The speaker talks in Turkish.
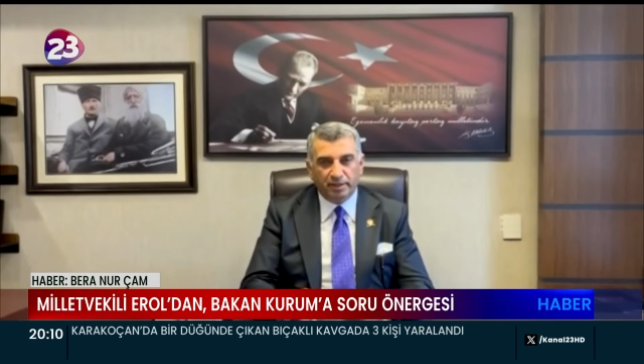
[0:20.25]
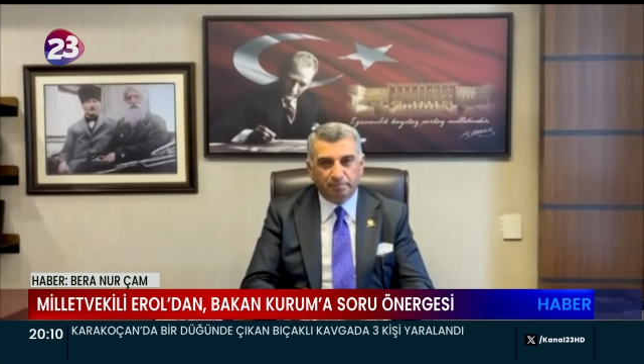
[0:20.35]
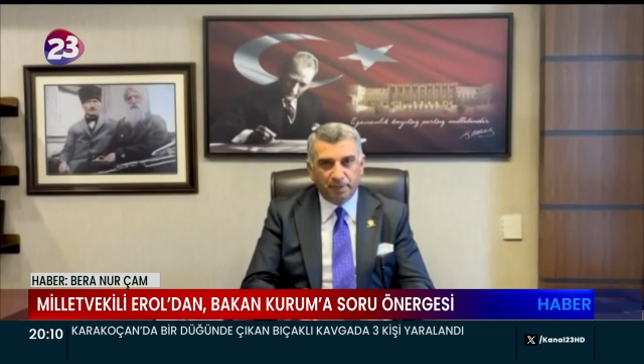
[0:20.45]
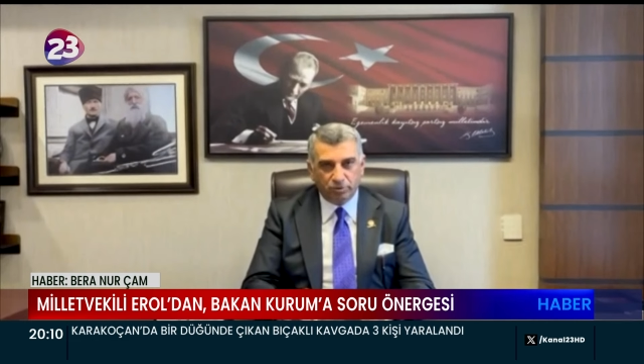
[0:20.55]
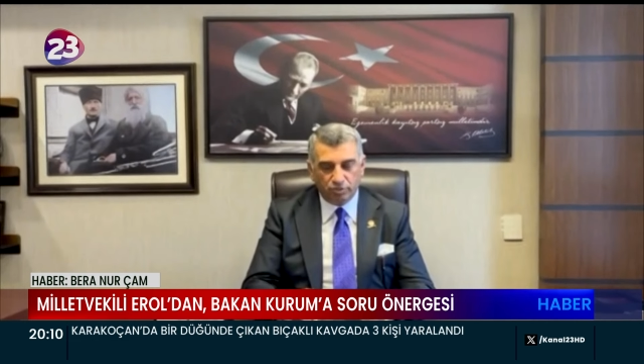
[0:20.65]

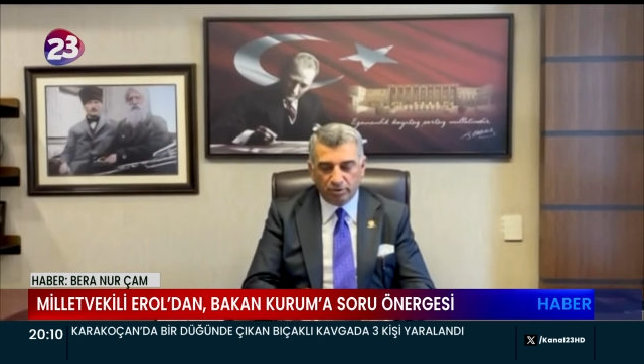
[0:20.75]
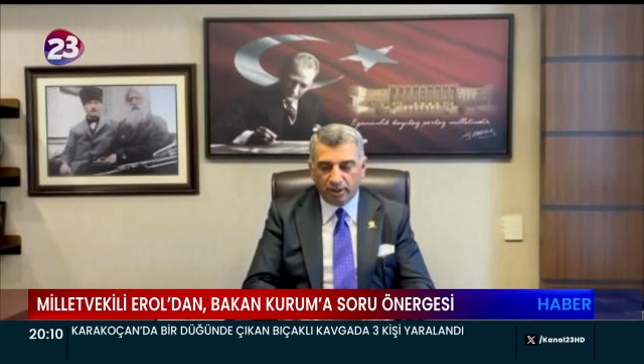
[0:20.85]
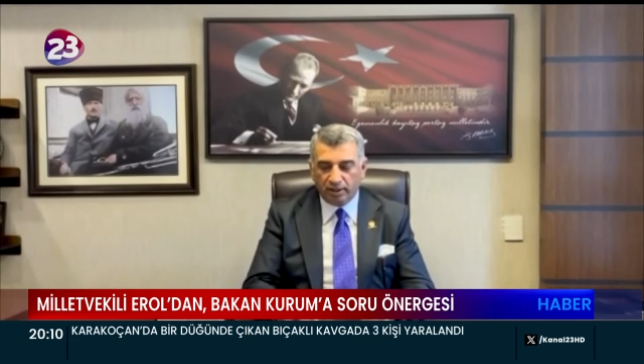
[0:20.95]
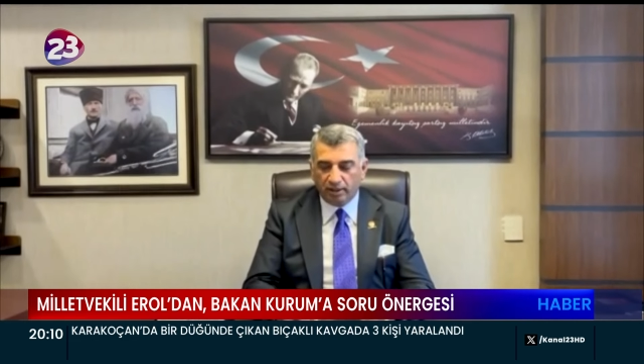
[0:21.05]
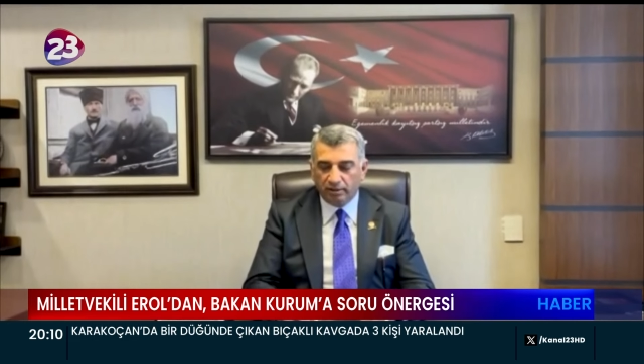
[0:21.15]
maden
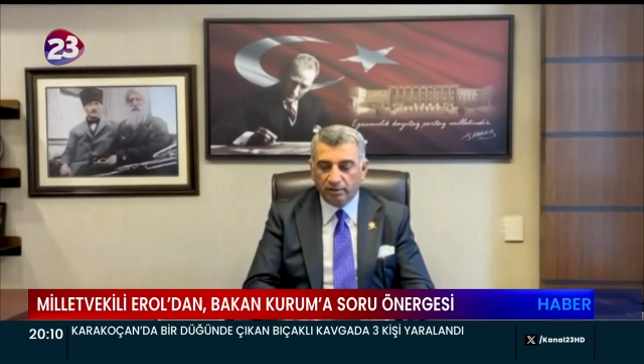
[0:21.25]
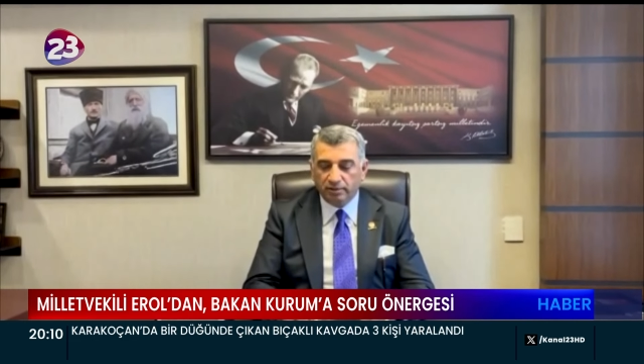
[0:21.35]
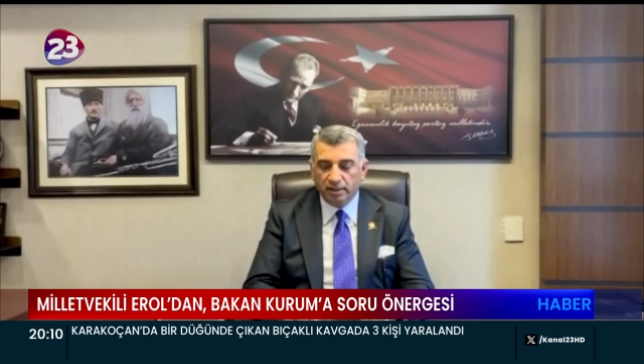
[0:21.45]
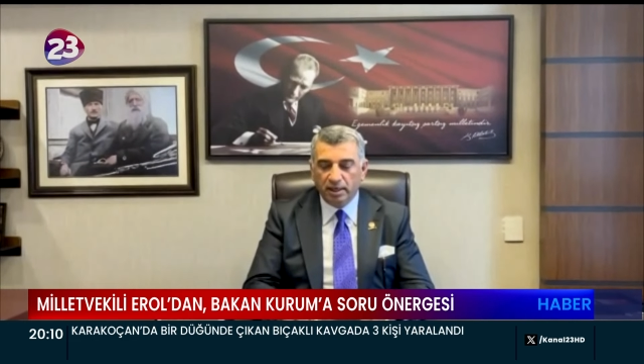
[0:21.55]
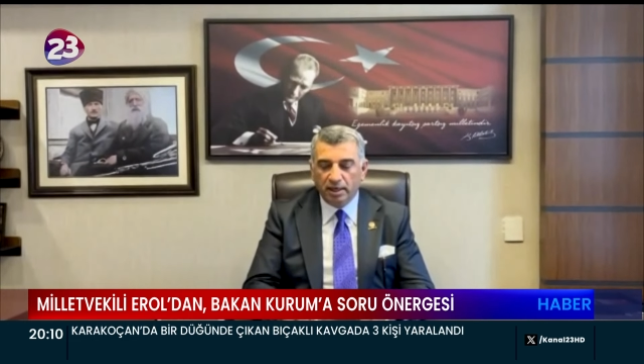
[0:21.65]
firmasının
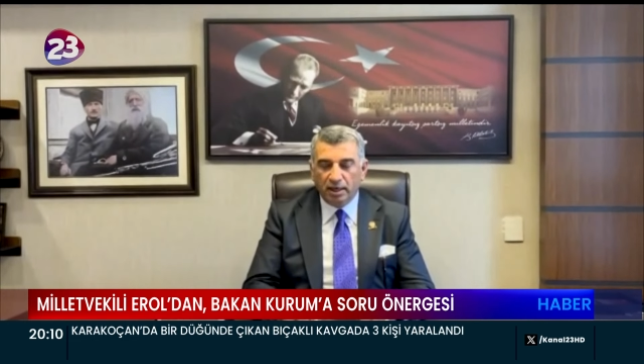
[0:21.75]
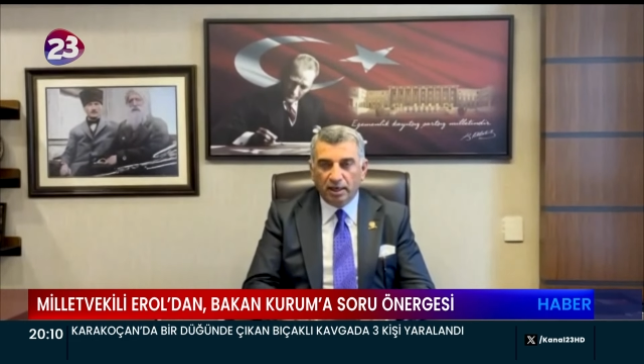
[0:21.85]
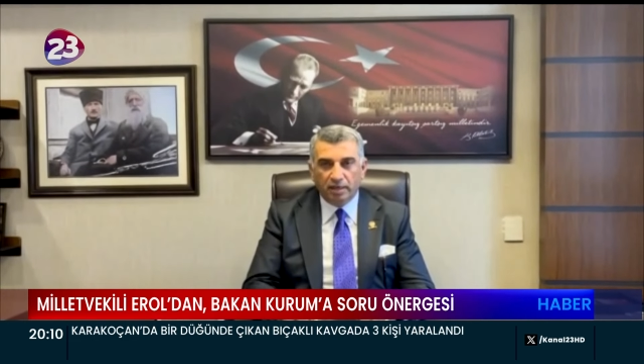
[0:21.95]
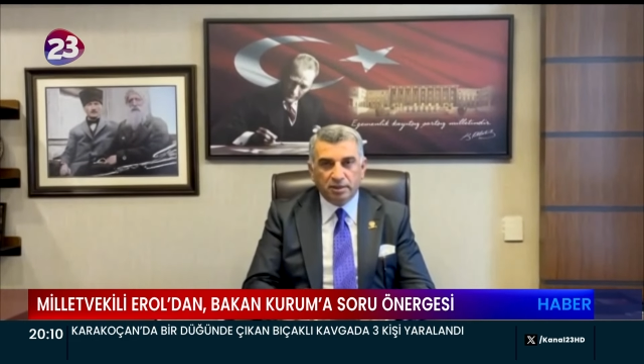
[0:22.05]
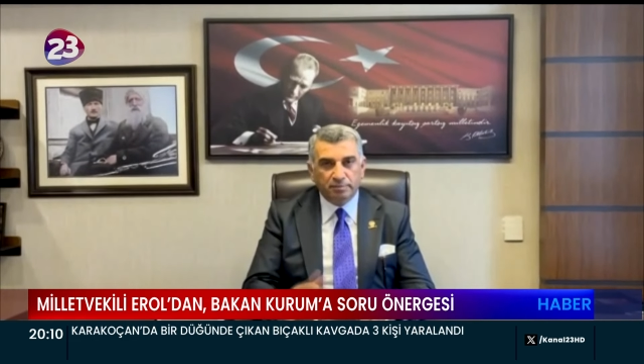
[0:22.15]
çalışmaları
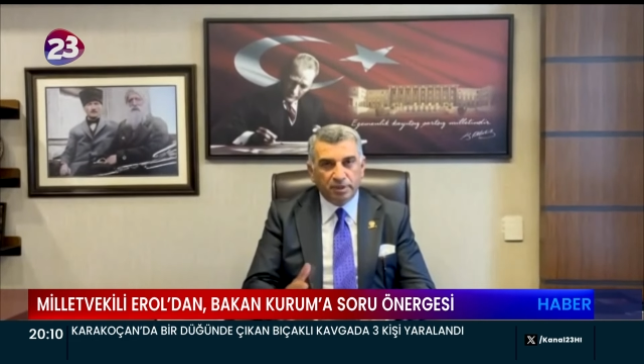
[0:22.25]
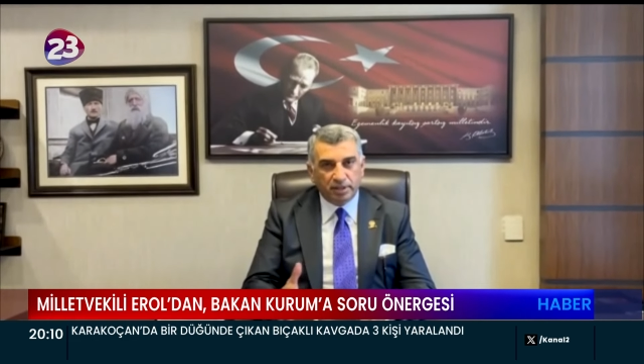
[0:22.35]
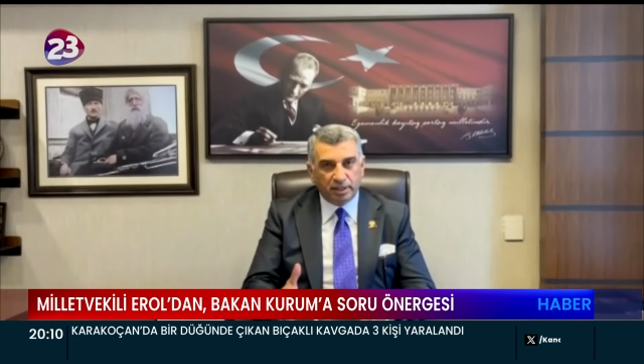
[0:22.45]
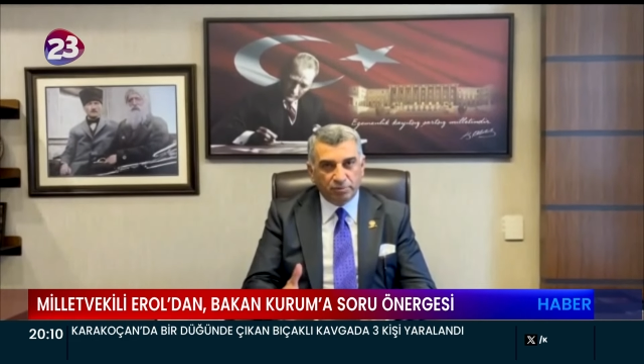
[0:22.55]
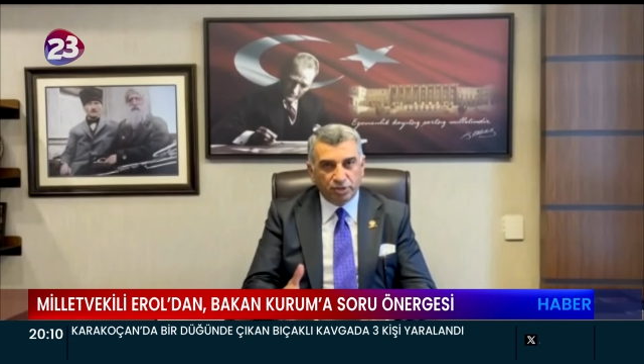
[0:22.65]
ile
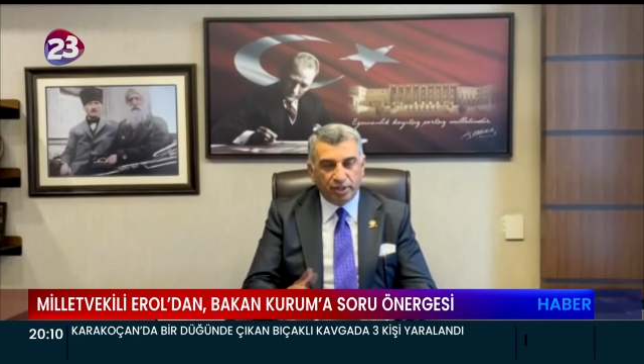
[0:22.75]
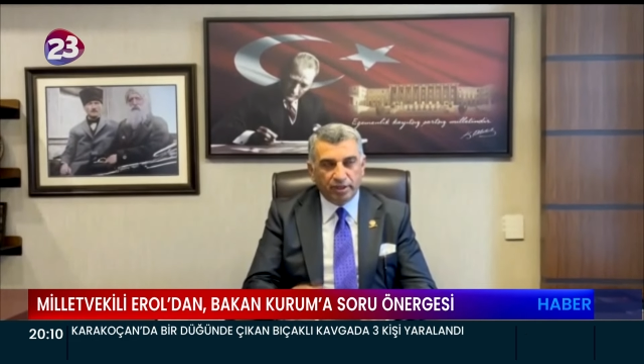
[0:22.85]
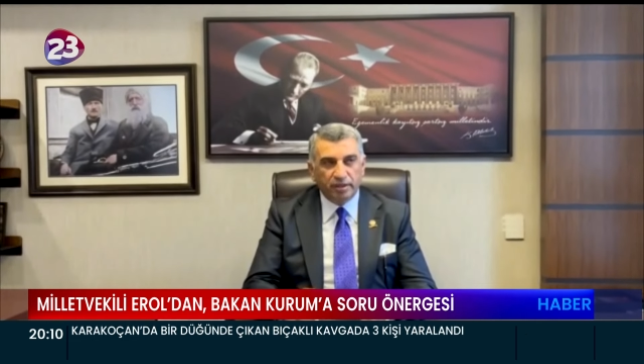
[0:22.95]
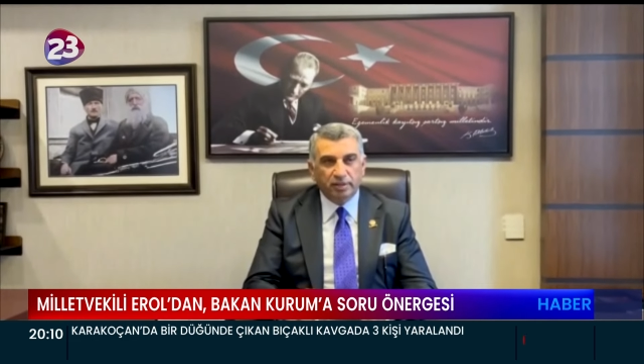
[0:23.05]
ilgili Cumhuriyet Halk